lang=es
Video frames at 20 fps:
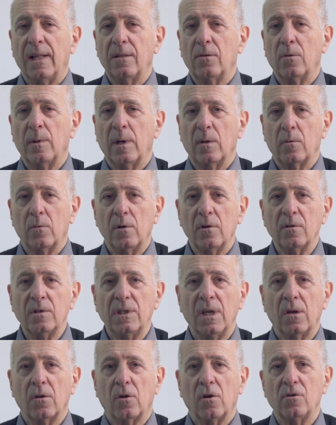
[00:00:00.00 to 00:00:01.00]
de la
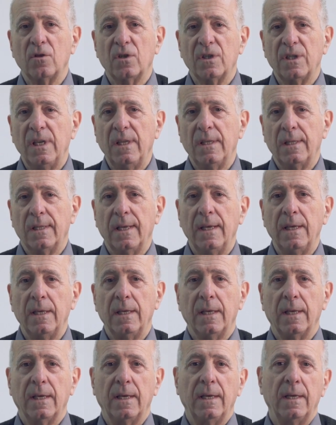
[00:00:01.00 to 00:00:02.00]
tuberculosis
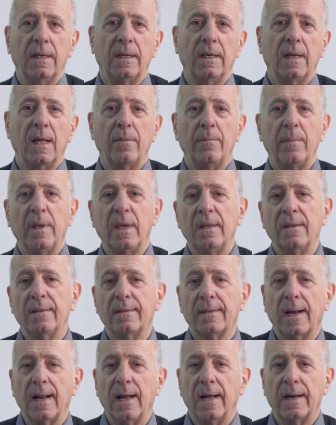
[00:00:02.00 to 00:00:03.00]
consiste en
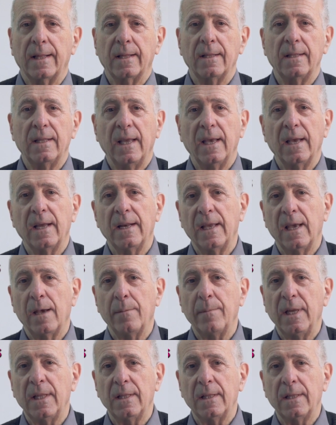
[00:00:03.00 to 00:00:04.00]
administrar
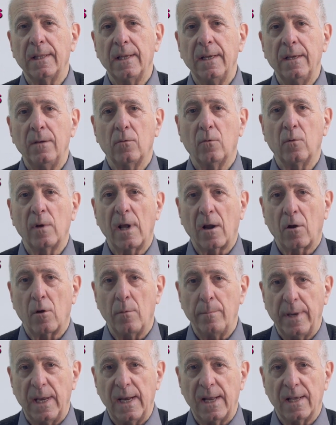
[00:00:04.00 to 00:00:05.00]
diariamente una
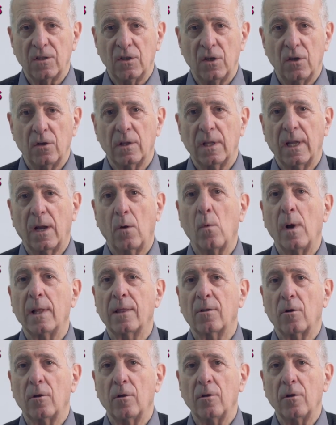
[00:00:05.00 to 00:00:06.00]
combinación de
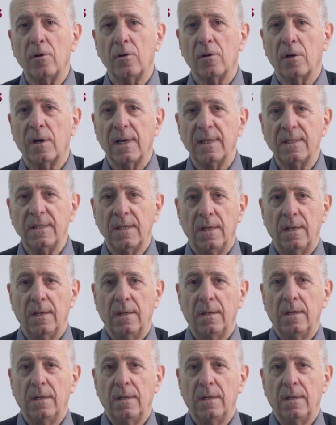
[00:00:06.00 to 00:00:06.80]
cuatro drogas.